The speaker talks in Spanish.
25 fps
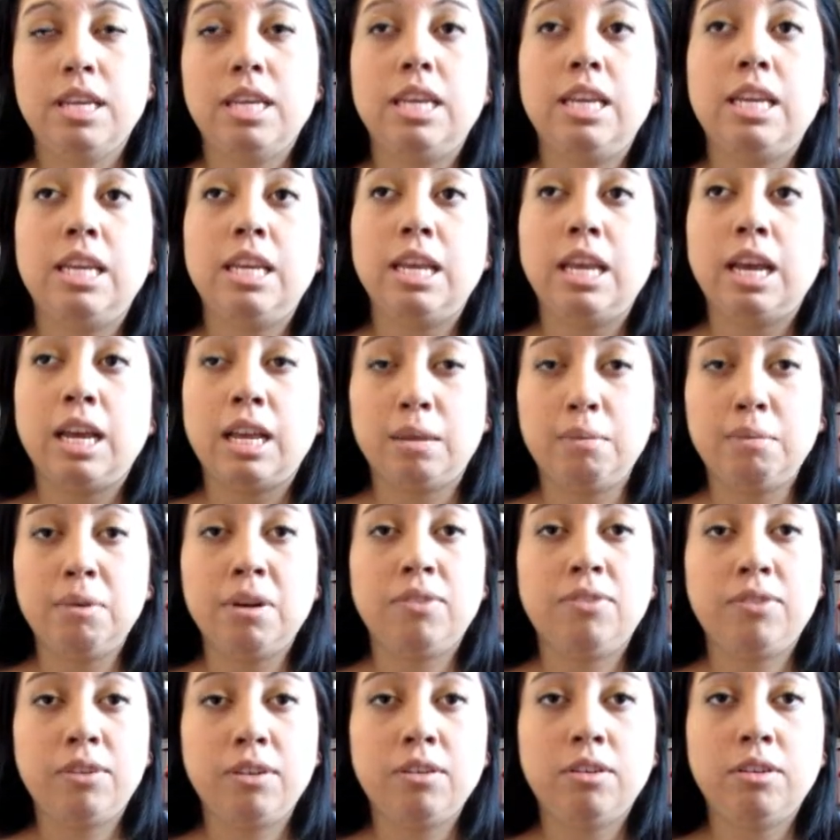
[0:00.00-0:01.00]
¿Y a qué me
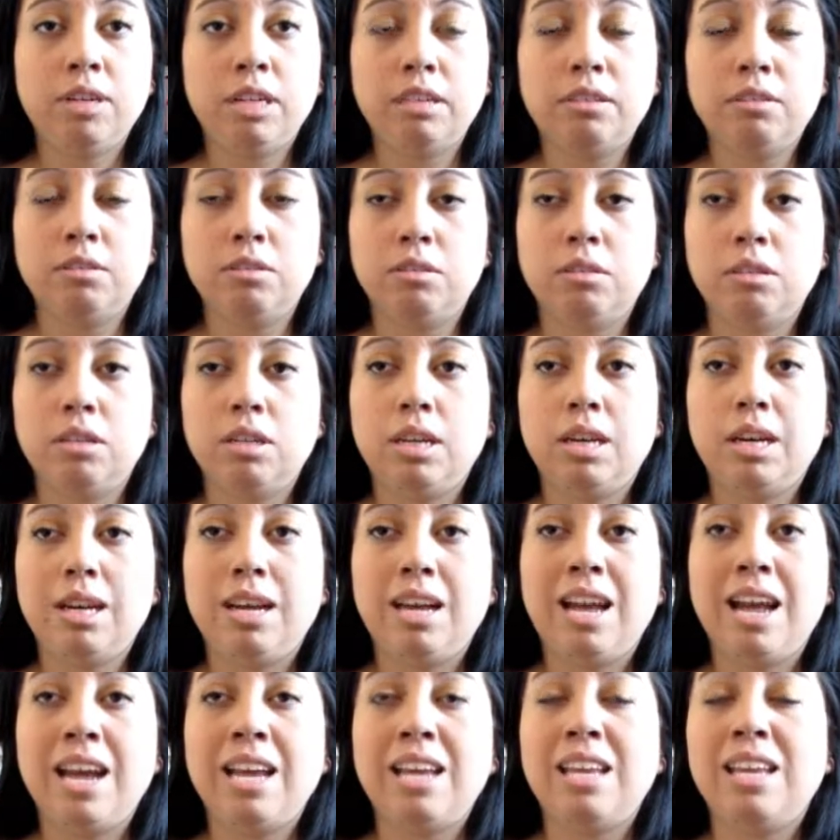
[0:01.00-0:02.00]
refiero con esto?
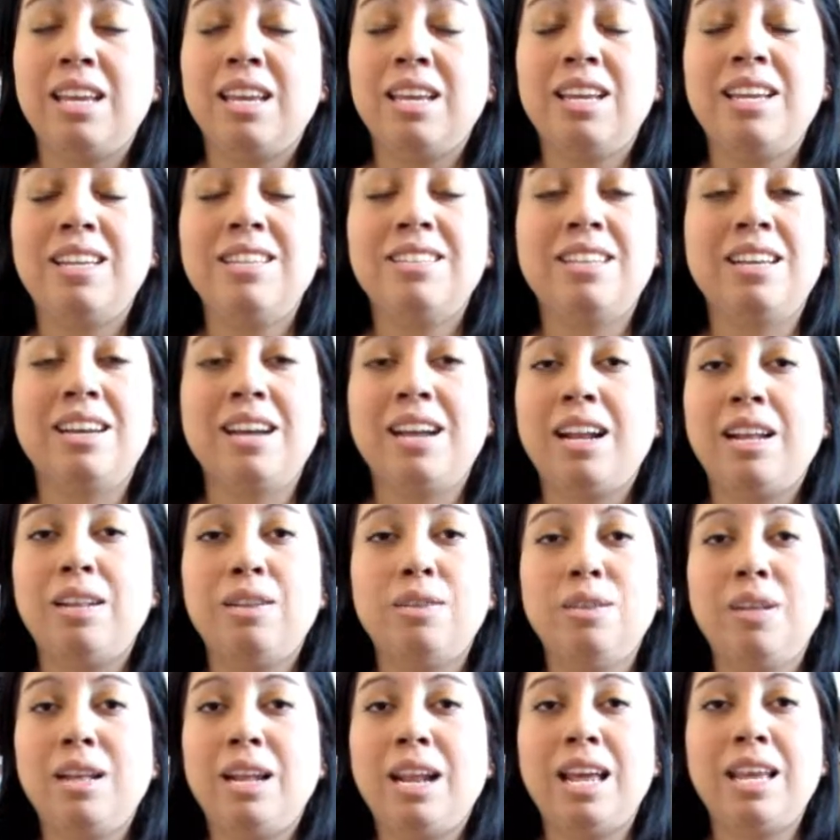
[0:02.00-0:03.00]
Aquí quieren sacar a
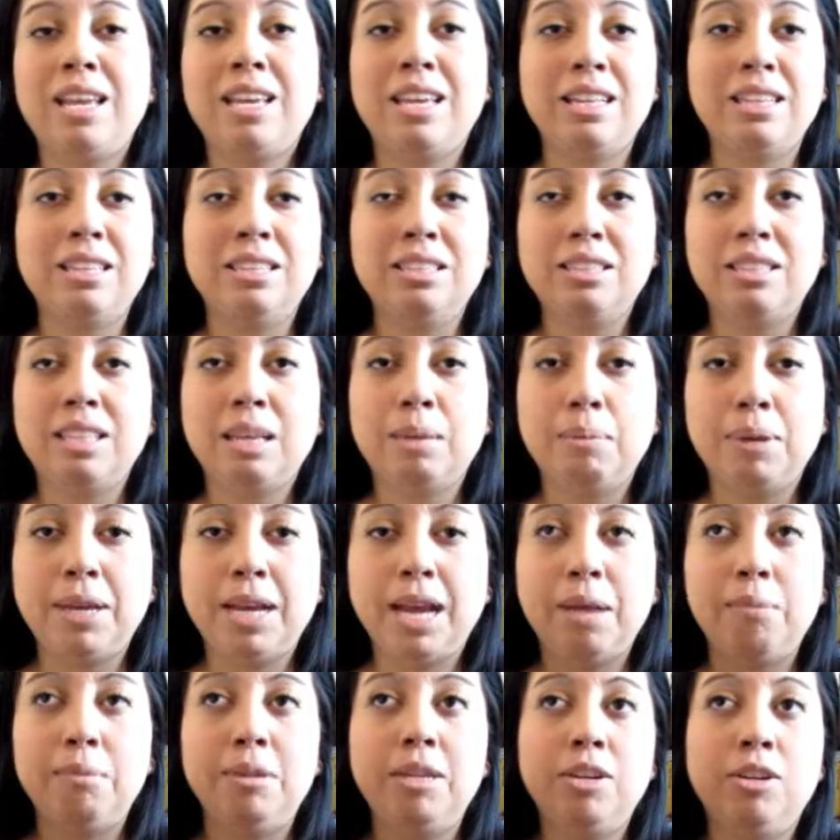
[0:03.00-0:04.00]
toda la gente
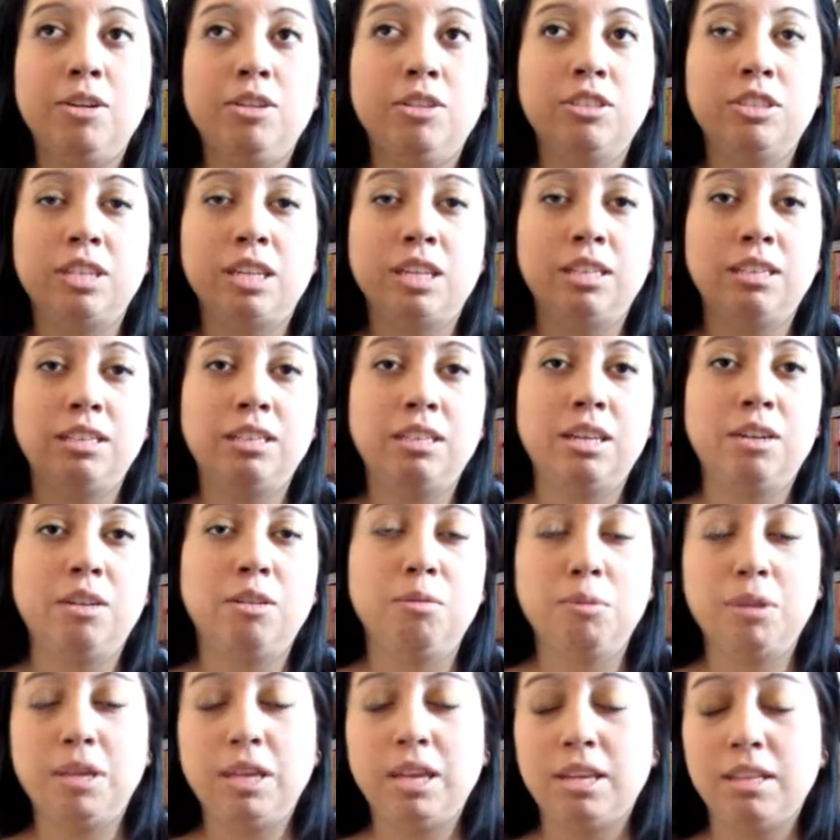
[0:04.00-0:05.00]
pecaminosa, entre
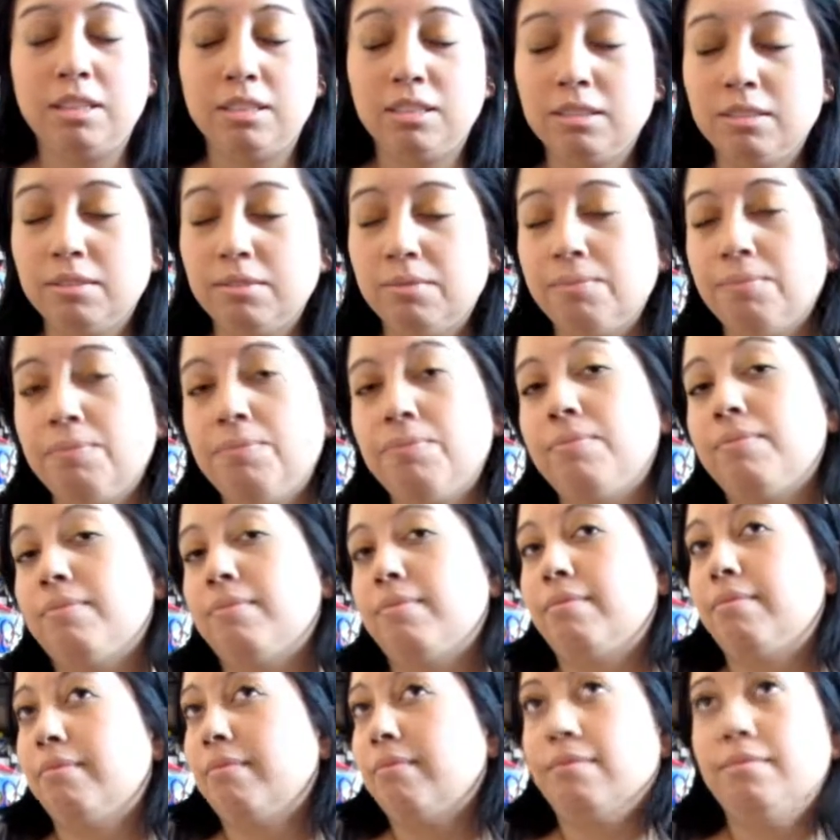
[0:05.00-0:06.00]
comillas,
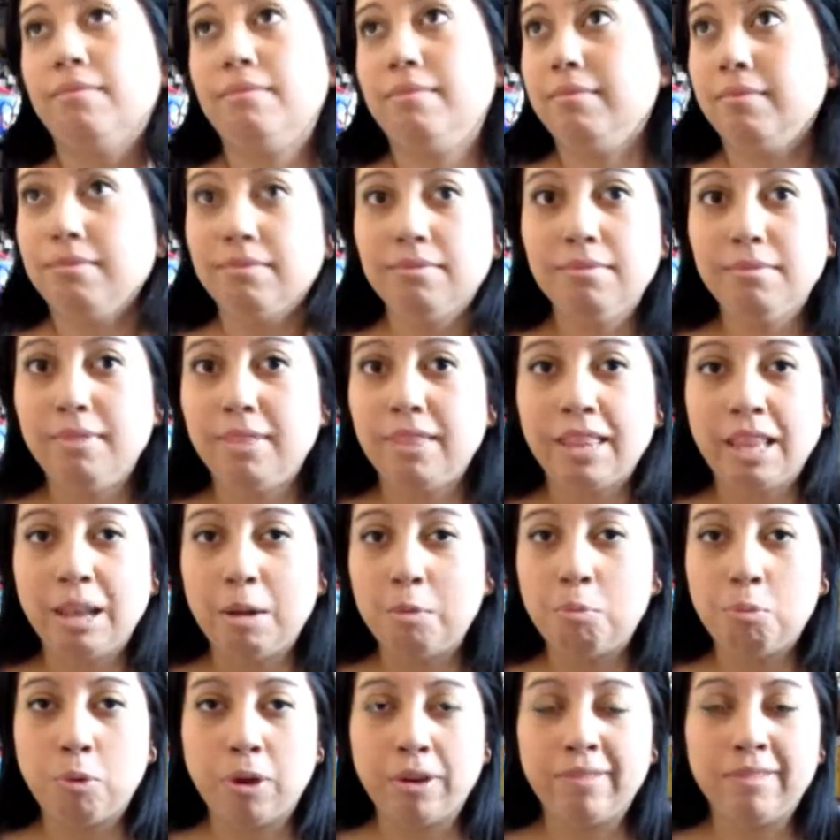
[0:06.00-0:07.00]

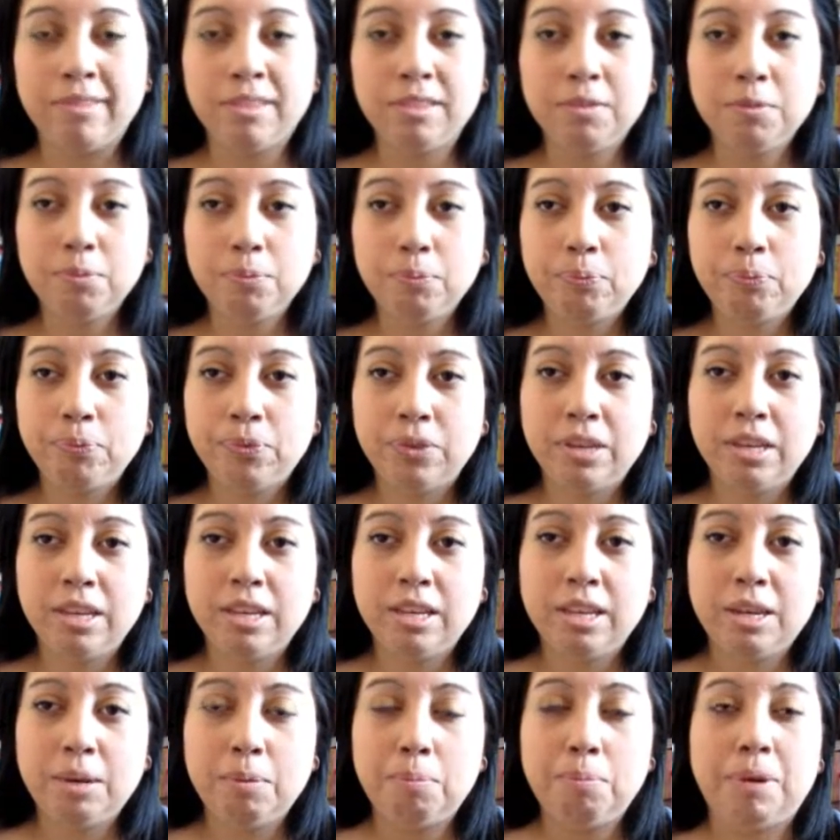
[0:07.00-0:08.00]
del pueblo
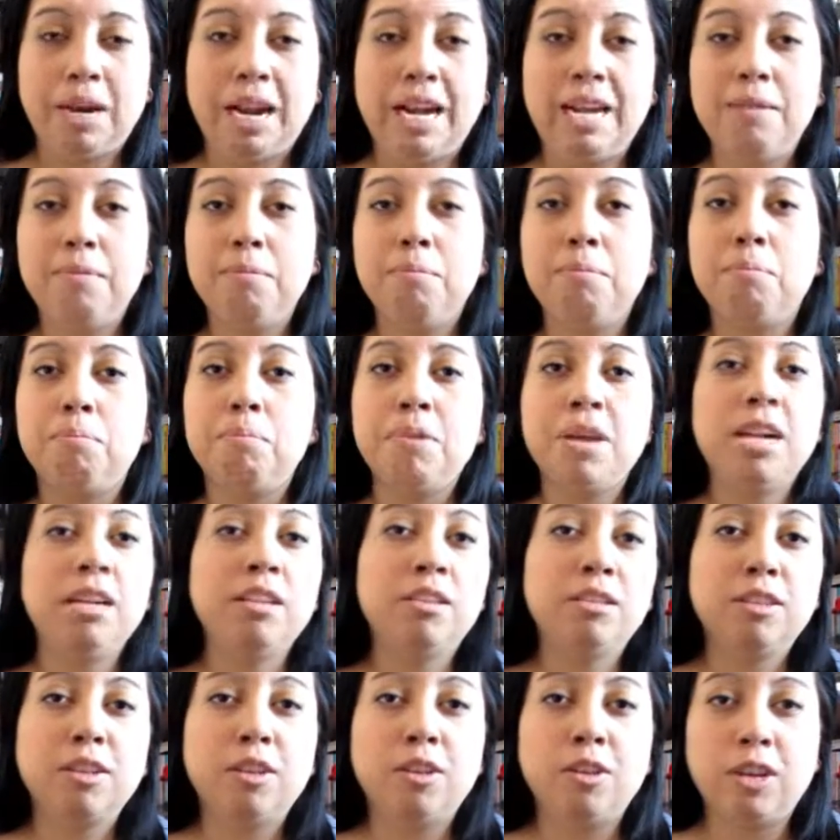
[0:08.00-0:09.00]
para limpiar
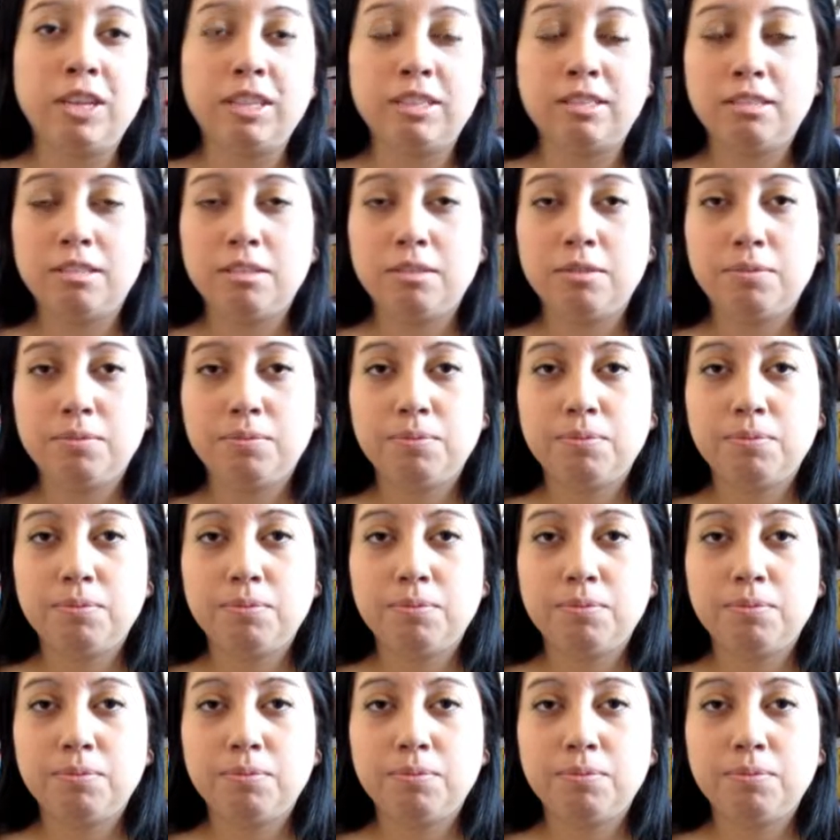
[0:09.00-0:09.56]
todo esto.